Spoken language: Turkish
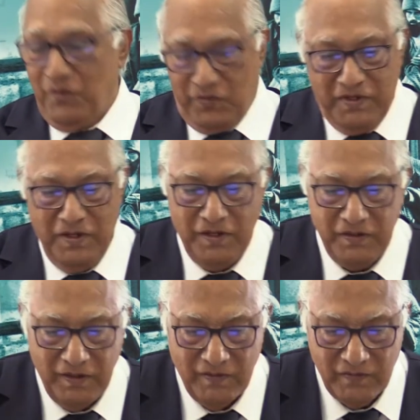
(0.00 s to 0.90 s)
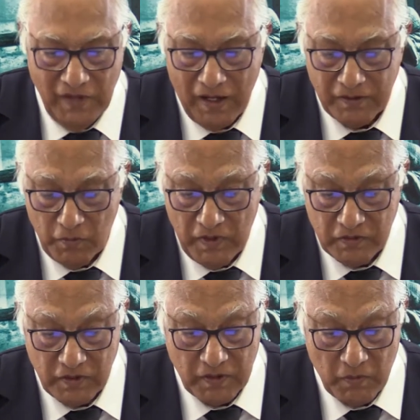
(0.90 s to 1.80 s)
O dinledik, yardım
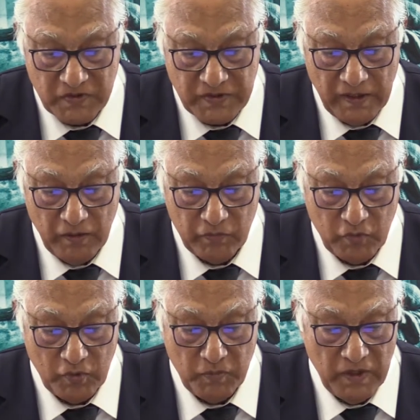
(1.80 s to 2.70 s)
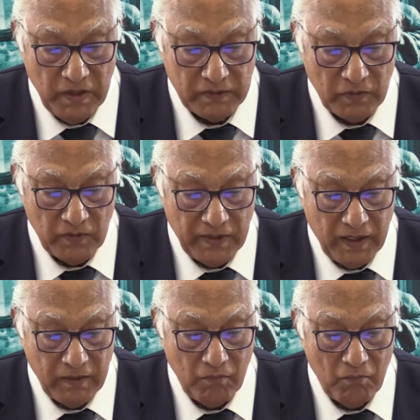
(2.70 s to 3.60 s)
ettik mesela Türk milleti olarak.